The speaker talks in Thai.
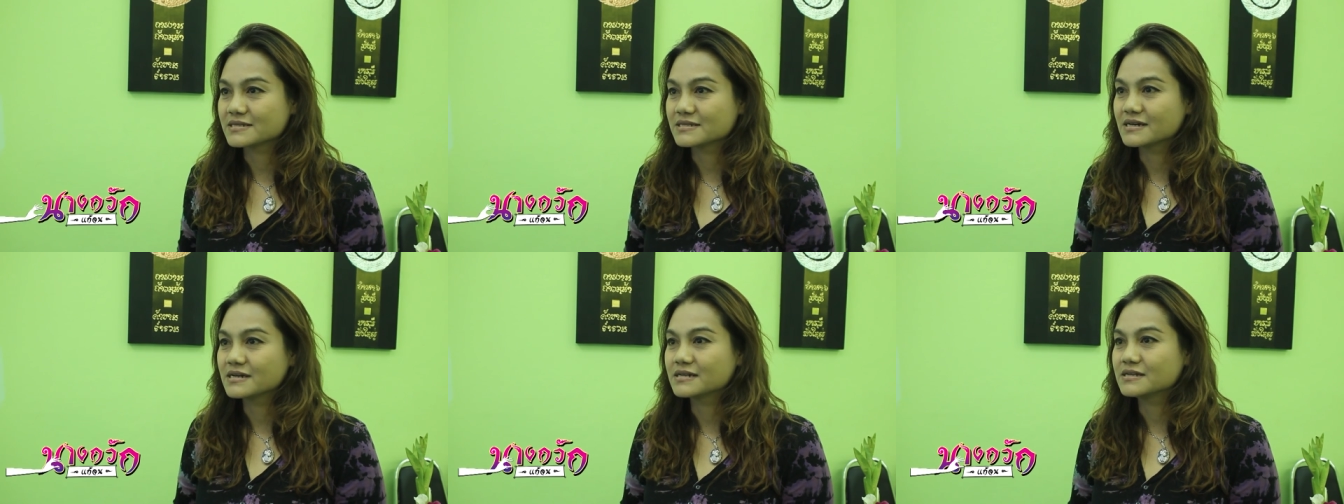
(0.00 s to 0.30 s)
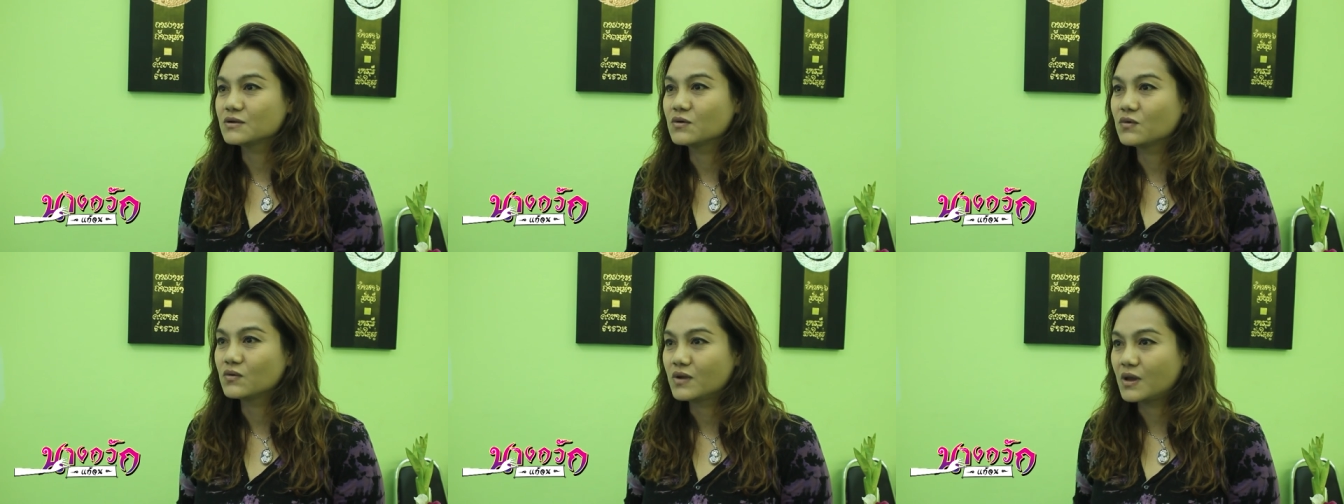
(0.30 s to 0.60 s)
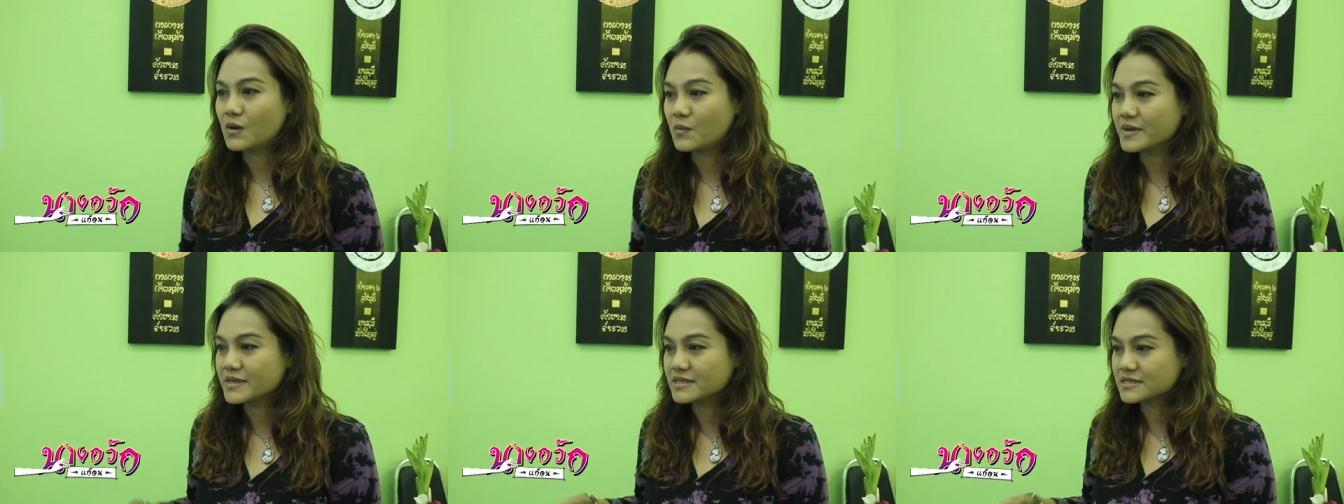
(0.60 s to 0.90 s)
เซิร์ชดู
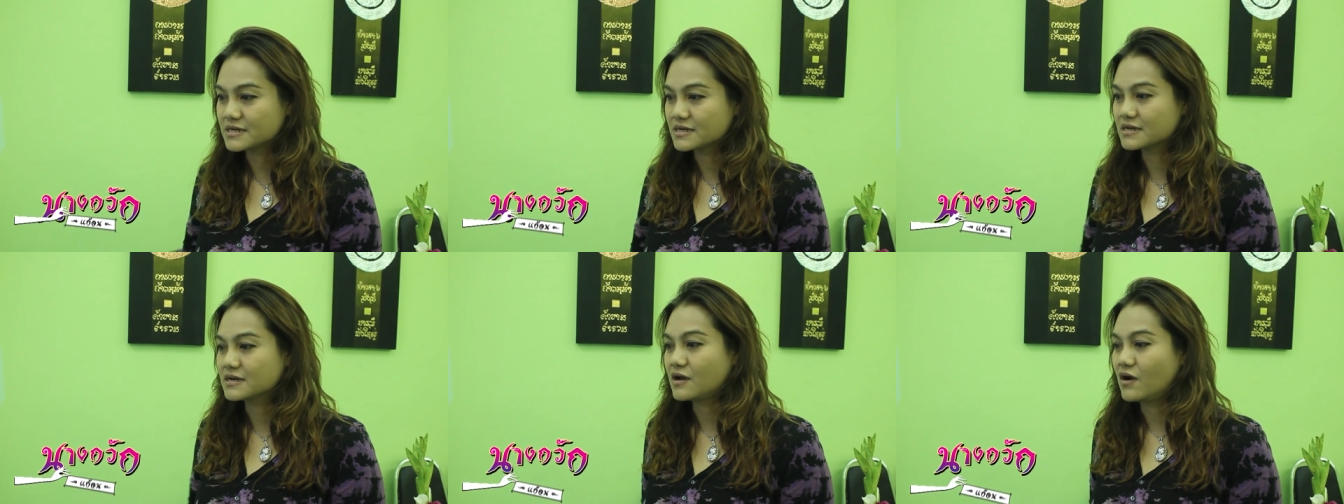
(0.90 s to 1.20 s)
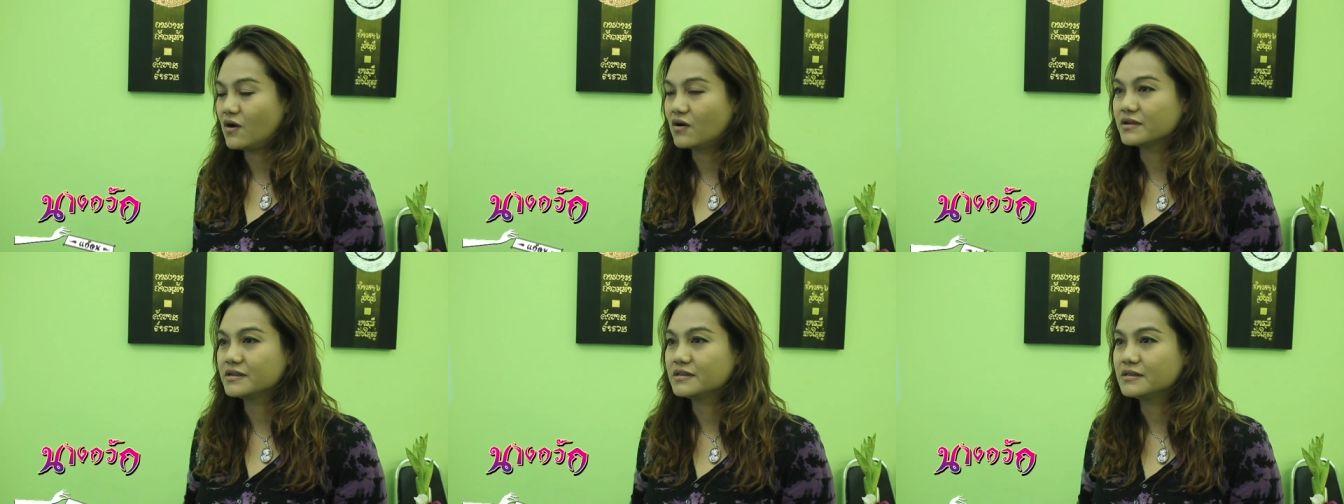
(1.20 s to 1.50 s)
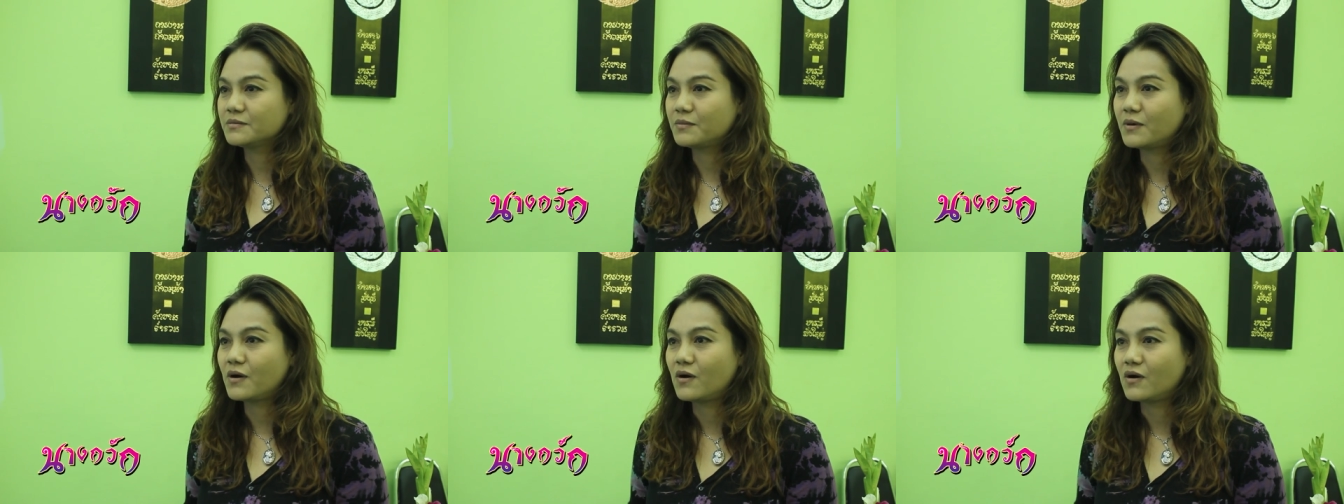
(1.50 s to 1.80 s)
เราไปเจอของอิท
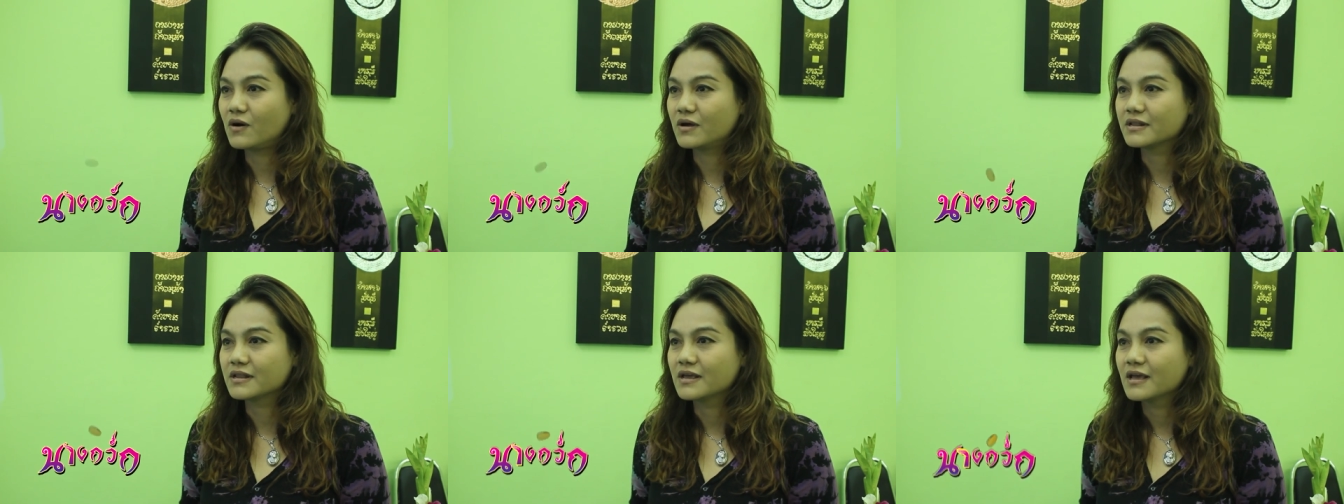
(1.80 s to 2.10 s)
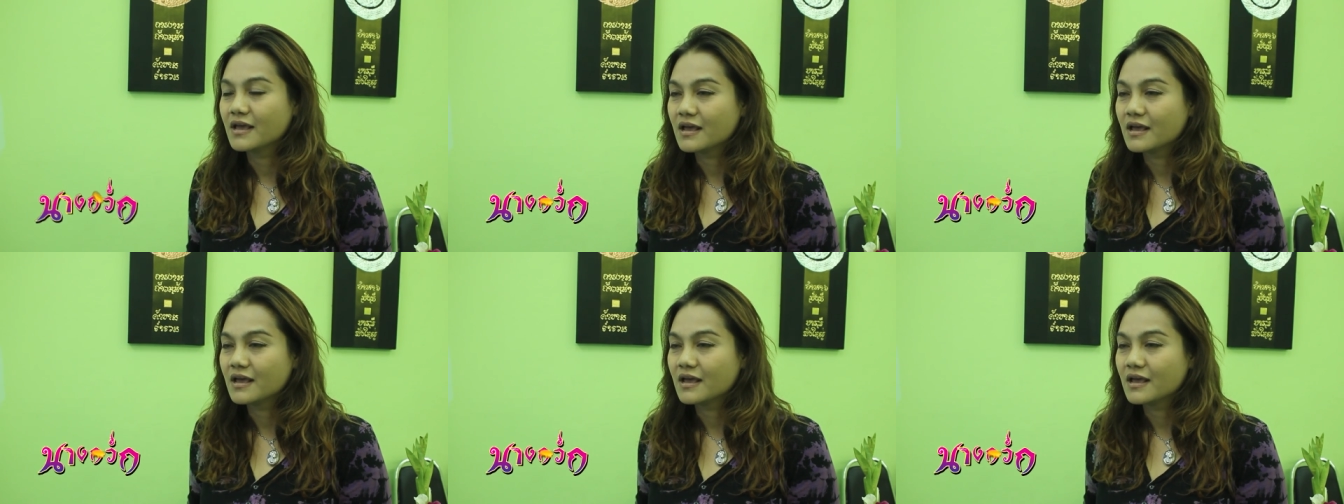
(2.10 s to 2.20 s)
ธิพร